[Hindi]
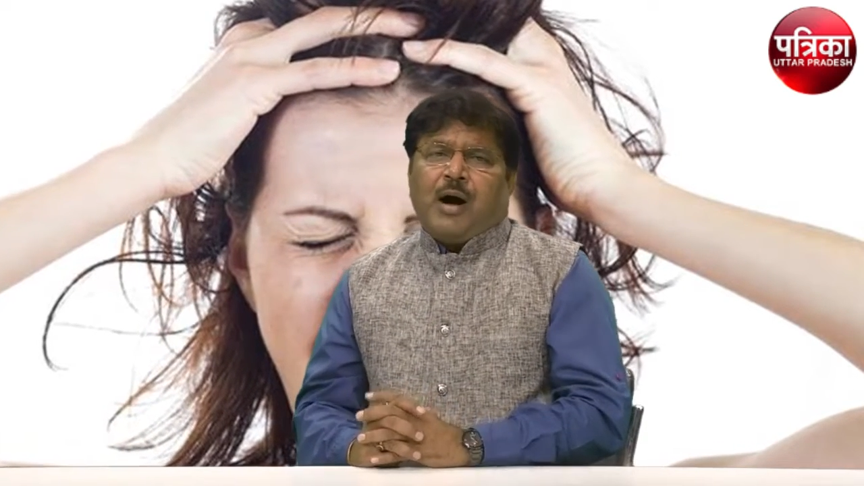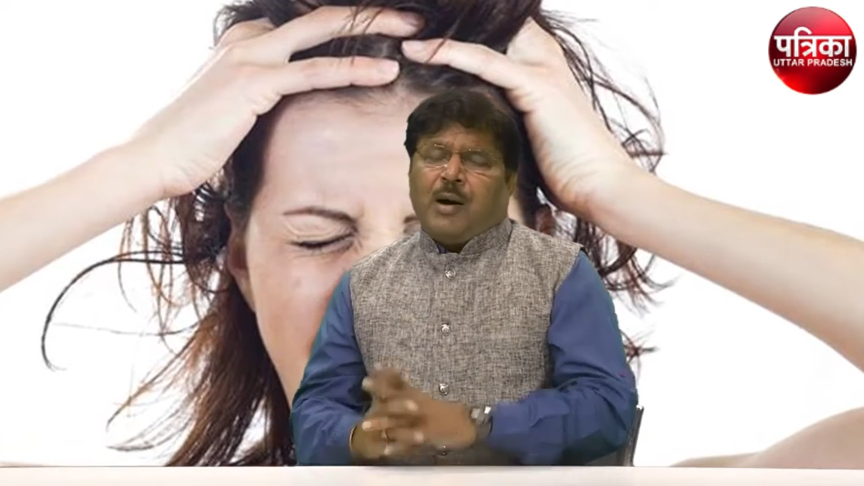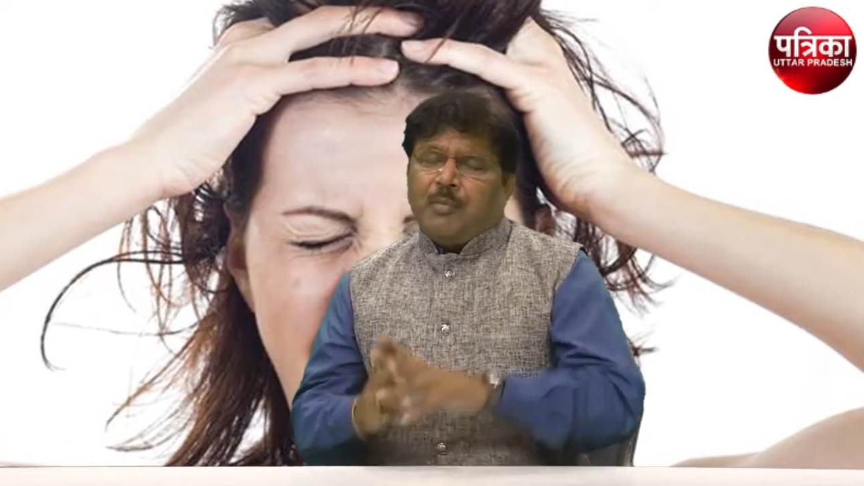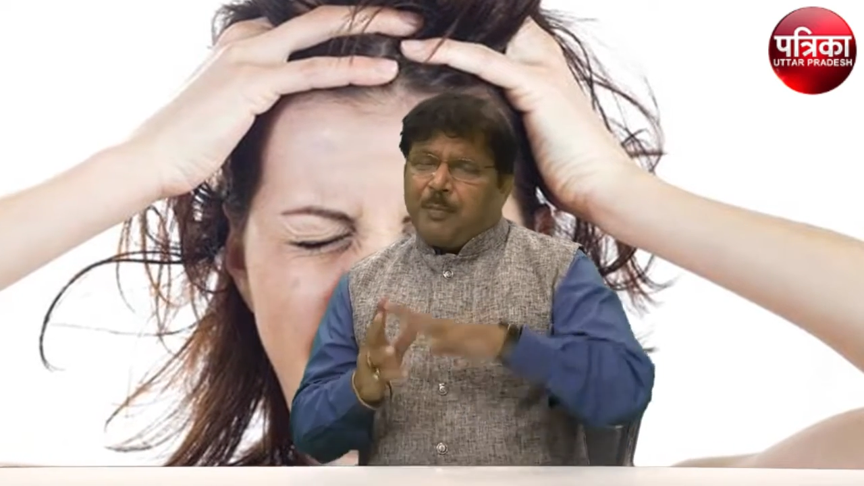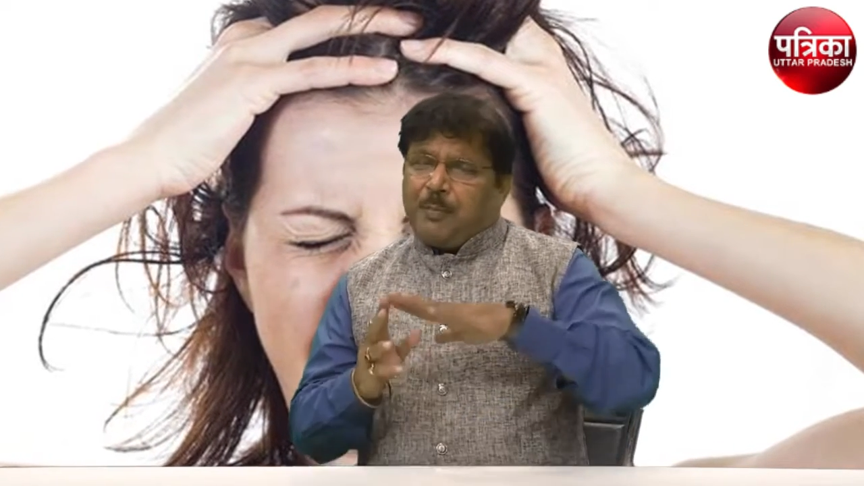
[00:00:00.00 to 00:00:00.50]

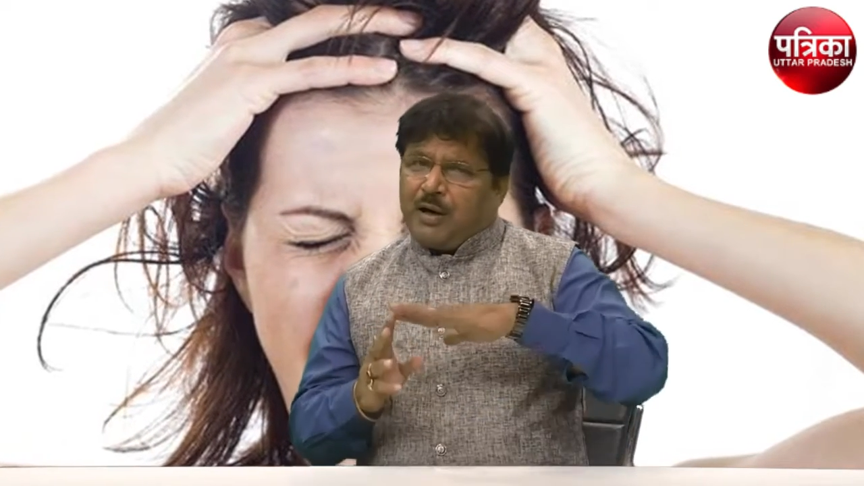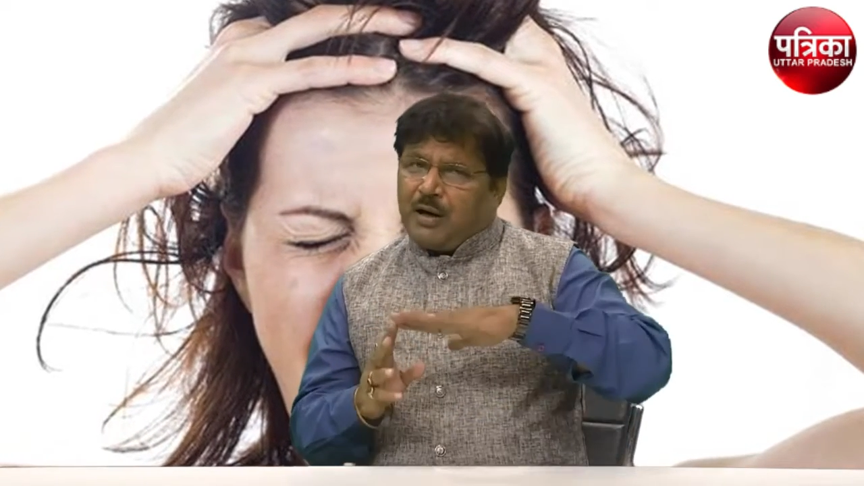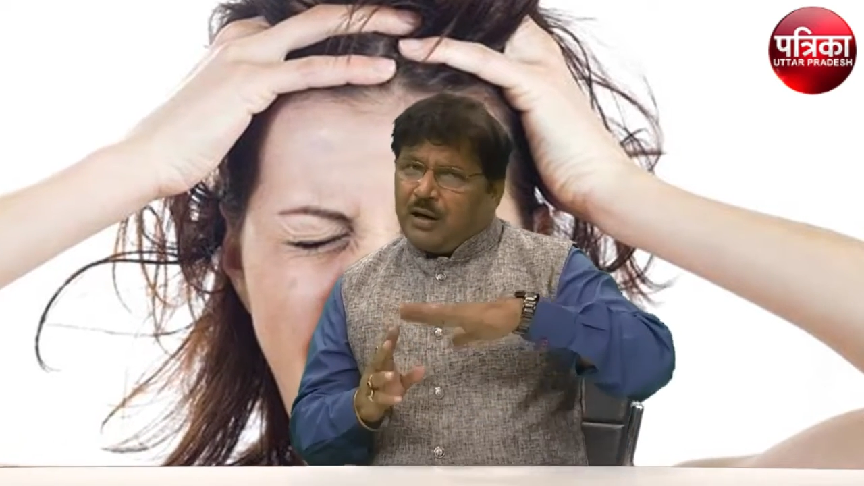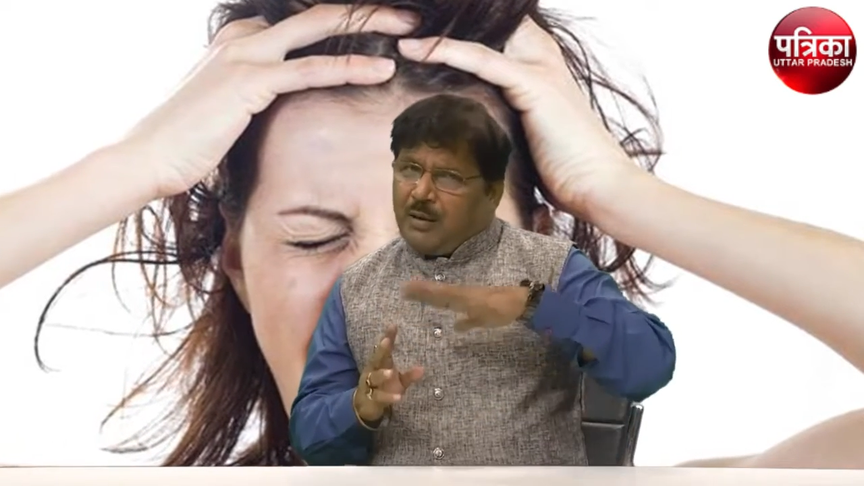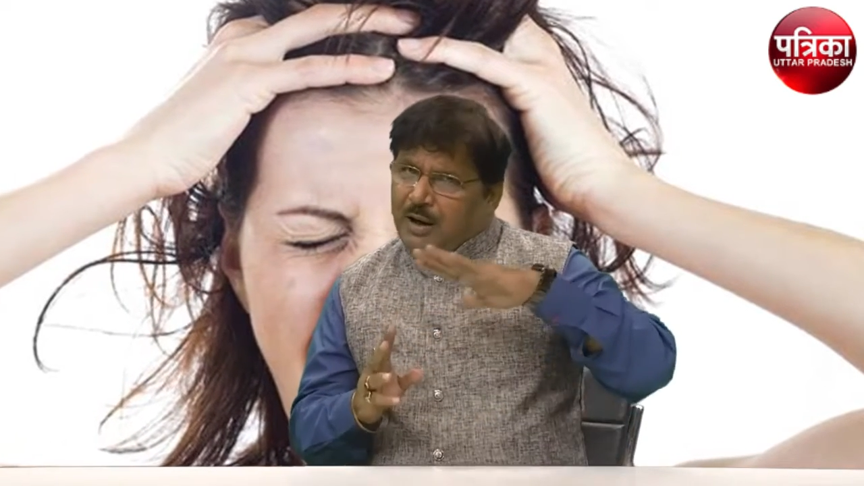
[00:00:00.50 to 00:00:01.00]
हम
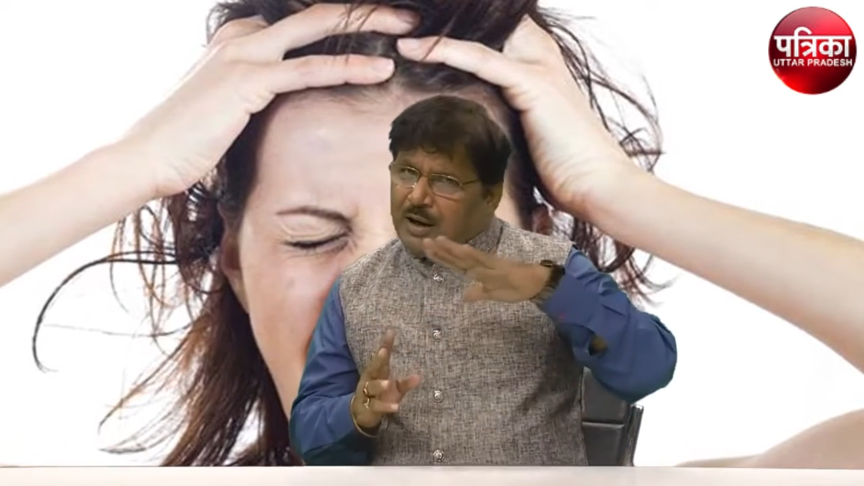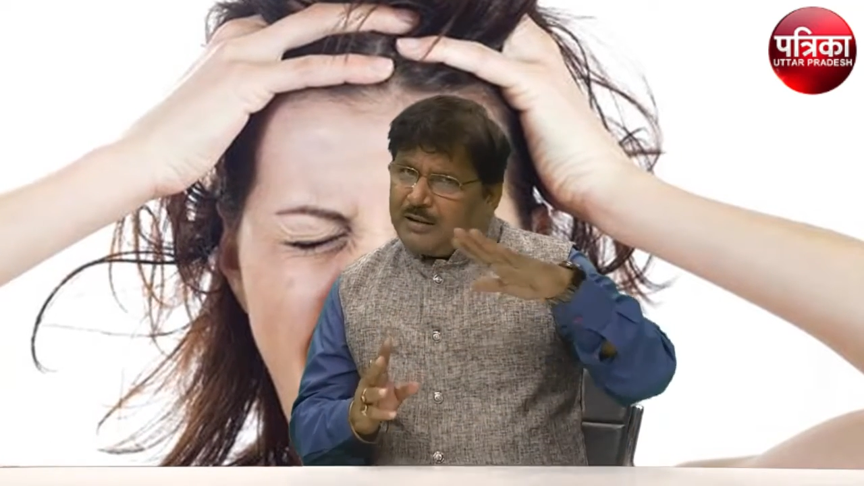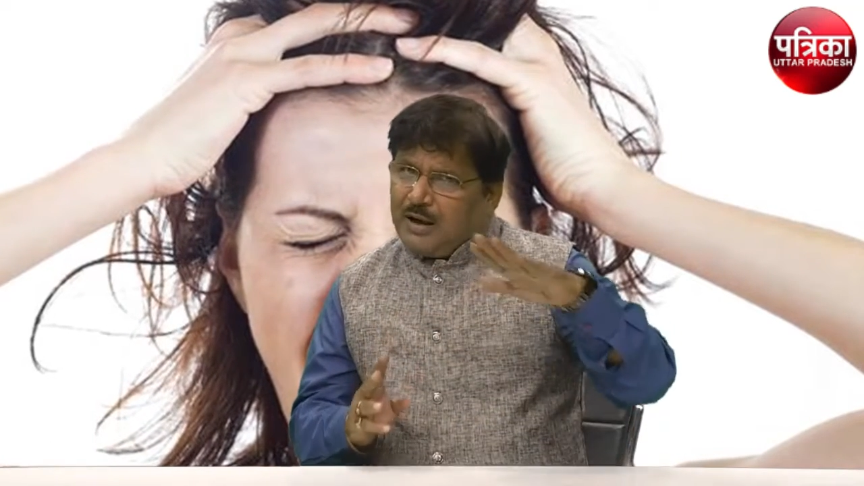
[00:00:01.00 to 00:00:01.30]
हमारा